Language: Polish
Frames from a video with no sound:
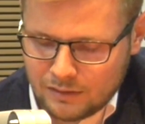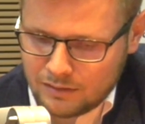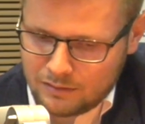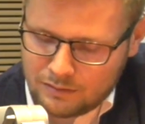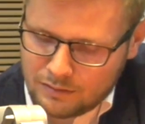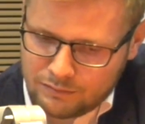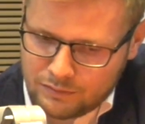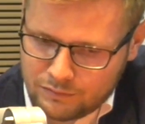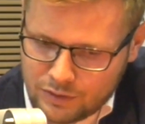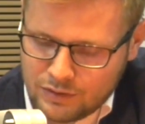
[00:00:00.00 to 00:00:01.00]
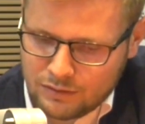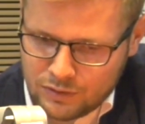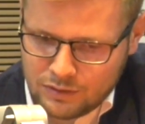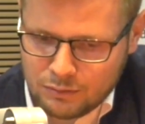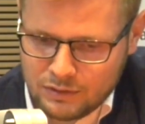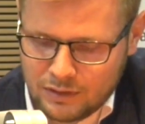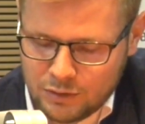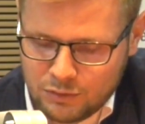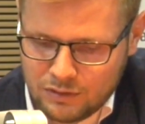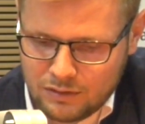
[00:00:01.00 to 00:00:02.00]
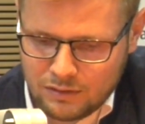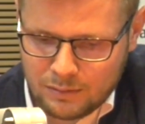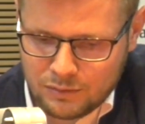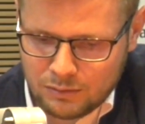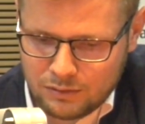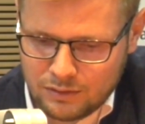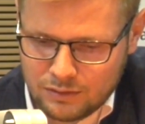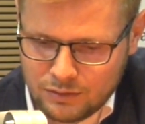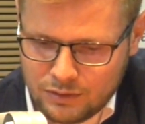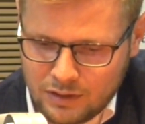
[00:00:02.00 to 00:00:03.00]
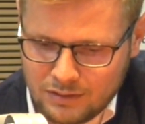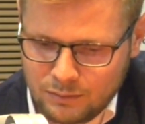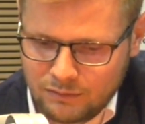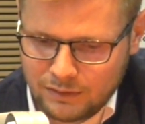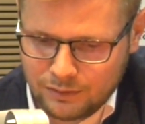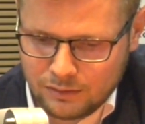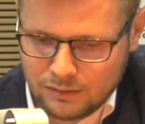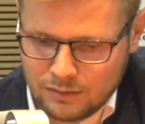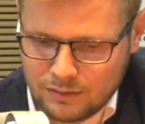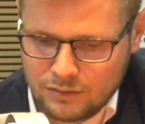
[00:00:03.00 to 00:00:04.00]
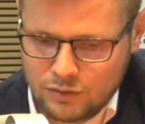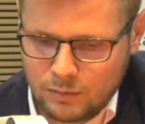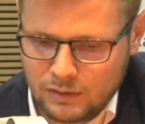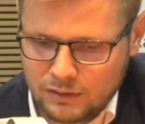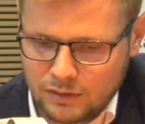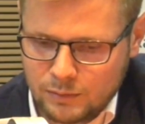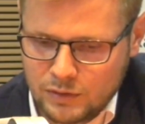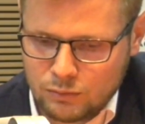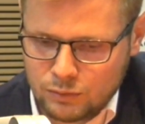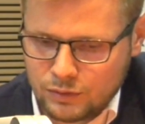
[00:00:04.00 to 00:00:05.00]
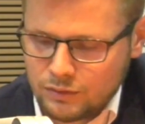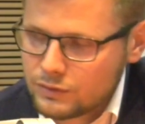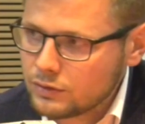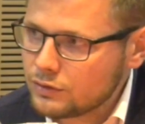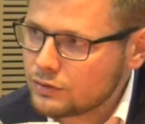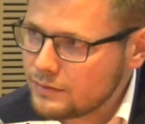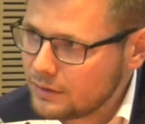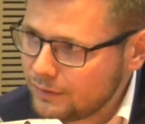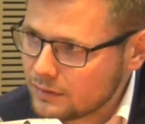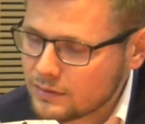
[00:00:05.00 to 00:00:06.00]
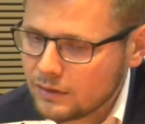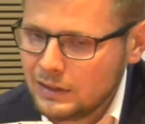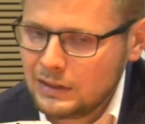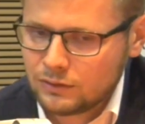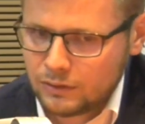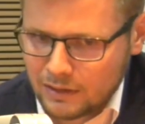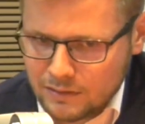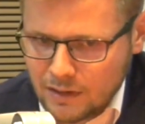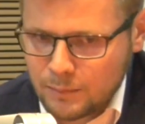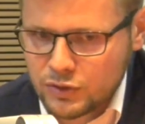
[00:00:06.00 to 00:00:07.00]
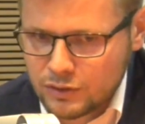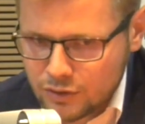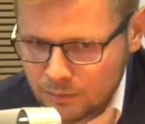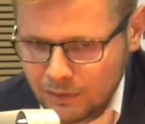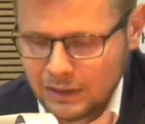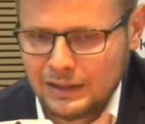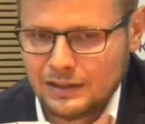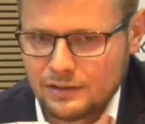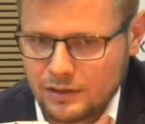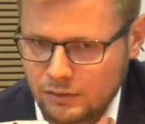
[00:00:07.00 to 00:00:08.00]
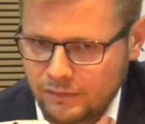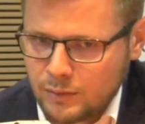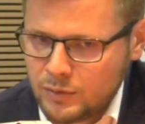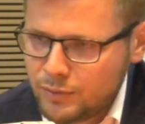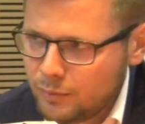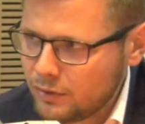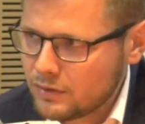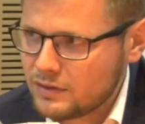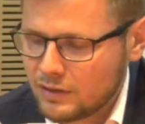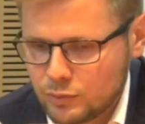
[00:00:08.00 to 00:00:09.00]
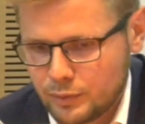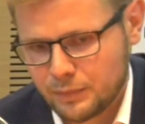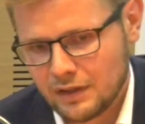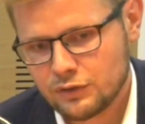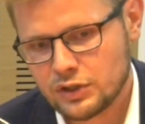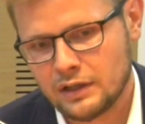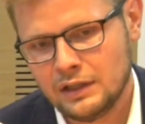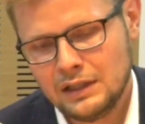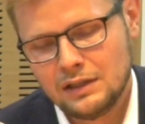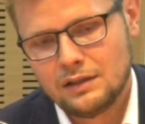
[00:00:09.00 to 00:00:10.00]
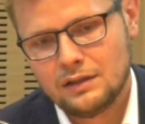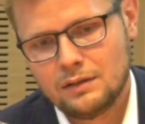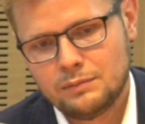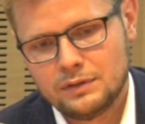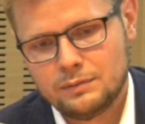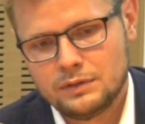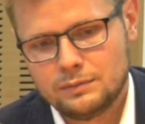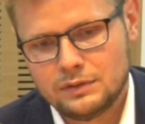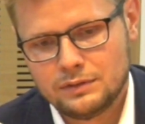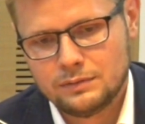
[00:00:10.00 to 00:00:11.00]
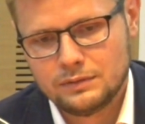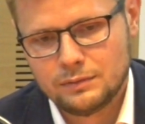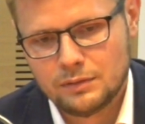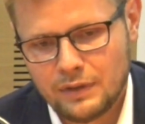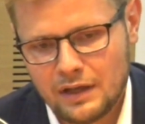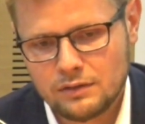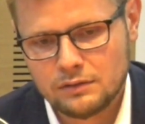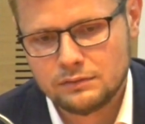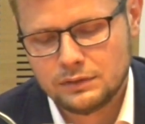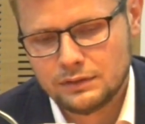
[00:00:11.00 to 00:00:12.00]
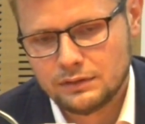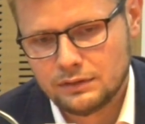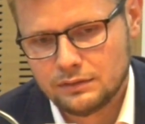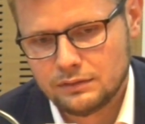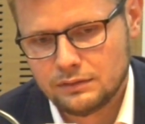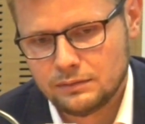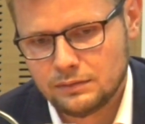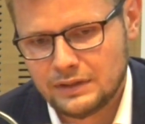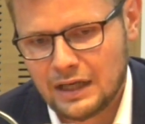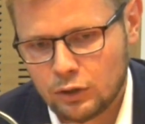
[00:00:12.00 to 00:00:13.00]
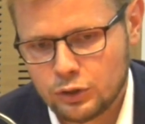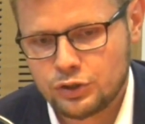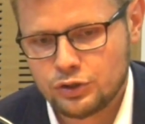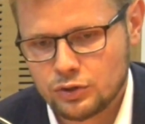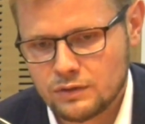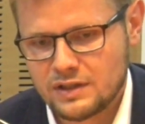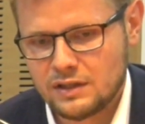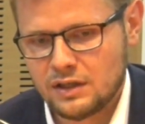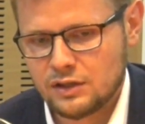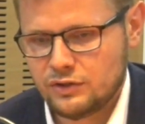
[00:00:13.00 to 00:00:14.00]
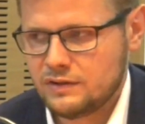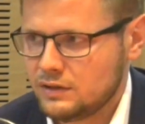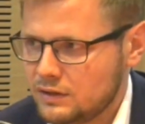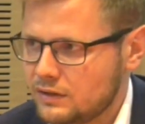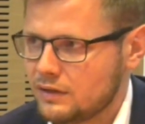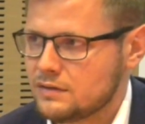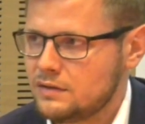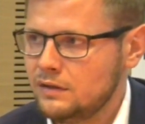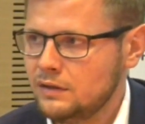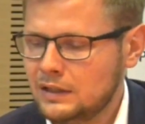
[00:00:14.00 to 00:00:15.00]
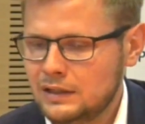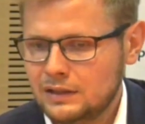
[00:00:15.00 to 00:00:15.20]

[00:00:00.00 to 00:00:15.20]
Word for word: Nie, nie. Wszyscy, wszyscy uznaliśmy, że to jest absolutnie coś nieakceptowalnego, coś, co trzeba natychmiast uciąć, wyciągnąć konsekwencje. To racja. Przy czym zachowajmy proporcje. Znaczy, po pierwsze, e, b, b, b, miarą e, jakości rządzenia czystych intencji